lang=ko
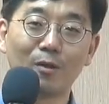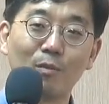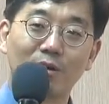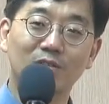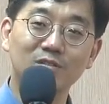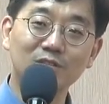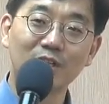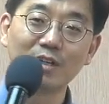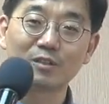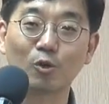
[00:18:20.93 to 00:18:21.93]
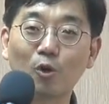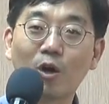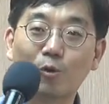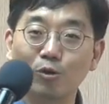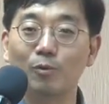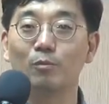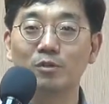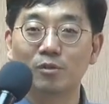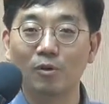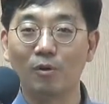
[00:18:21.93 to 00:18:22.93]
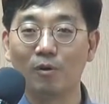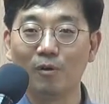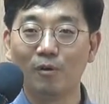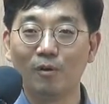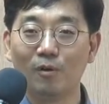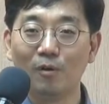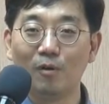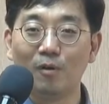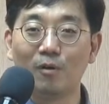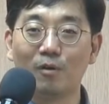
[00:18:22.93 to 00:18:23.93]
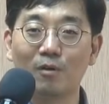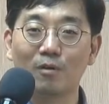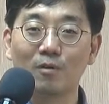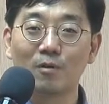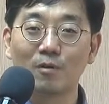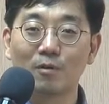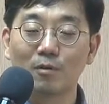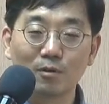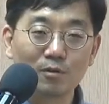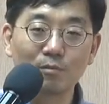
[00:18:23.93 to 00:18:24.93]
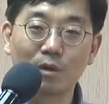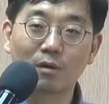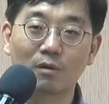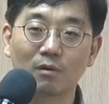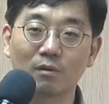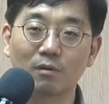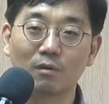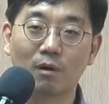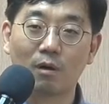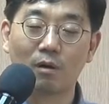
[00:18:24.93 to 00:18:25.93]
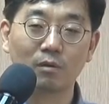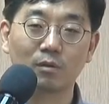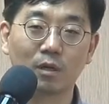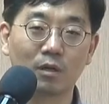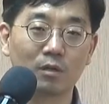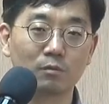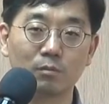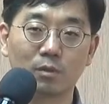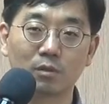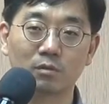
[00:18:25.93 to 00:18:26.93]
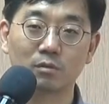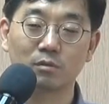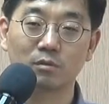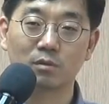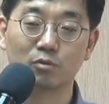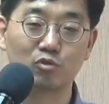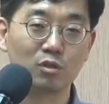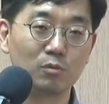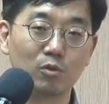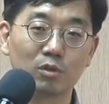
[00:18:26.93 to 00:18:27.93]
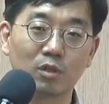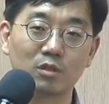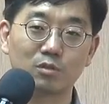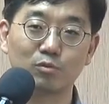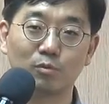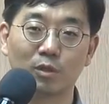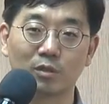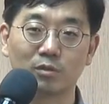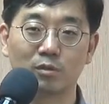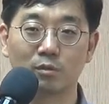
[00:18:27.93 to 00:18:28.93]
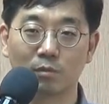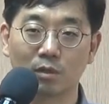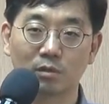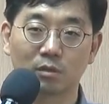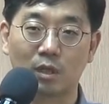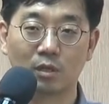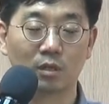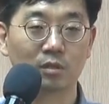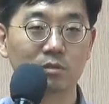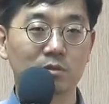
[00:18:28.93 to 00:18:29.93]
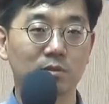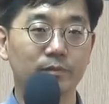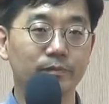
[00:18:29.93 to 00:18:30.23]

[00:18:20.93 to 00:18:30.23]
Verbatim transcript: 막 그 성경 학교를 보면서 예? 이막 예? 하나님이 막 음, 주님이 여기 계시고 막 완전히 막 난리가 났어.